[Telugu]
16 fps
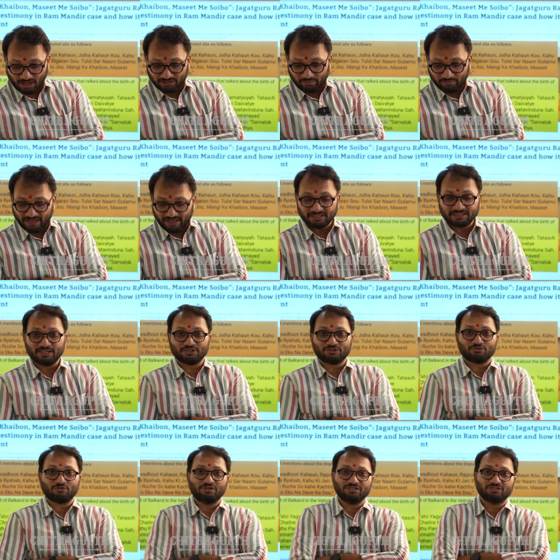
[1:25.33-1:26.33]
అది బేస్
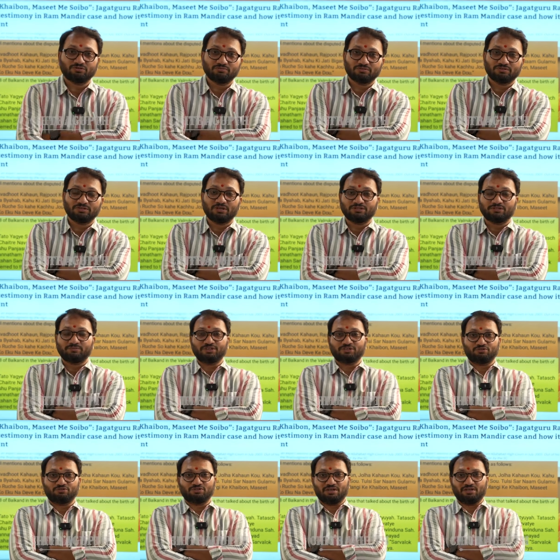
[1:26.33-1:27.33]
చేసుకొని
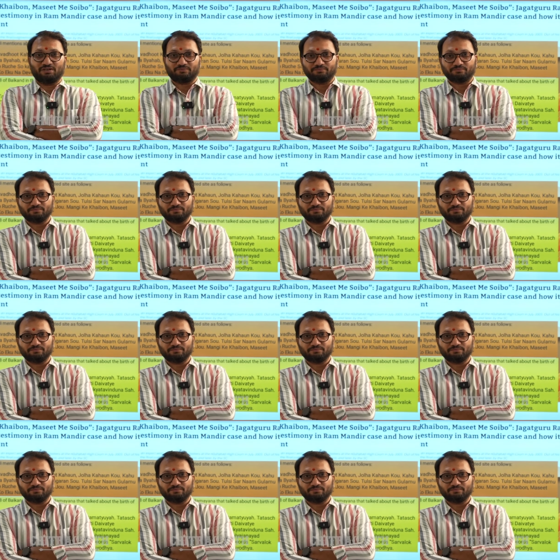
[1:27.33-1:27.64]
జడ్జిమెంట్స్ వచ్చినాయి